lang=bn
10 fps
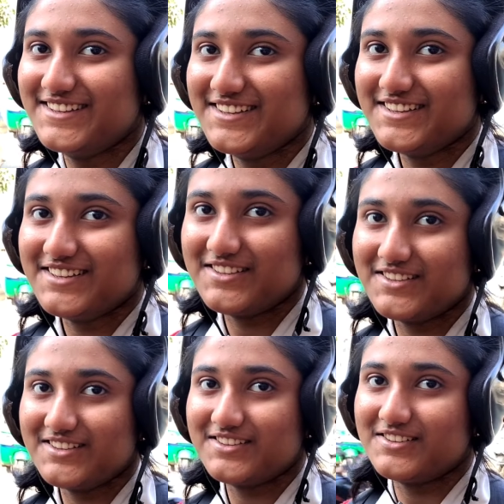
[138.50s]
কে কি
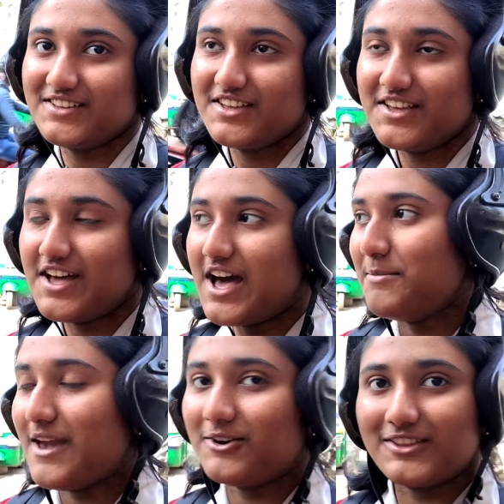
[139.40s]
দেখা যাক
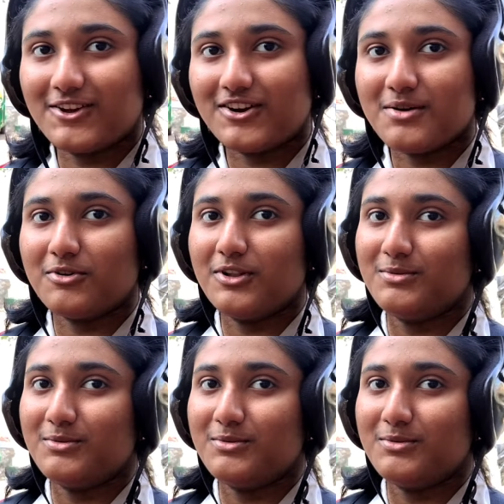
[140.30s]
নাইনটি পাবি তো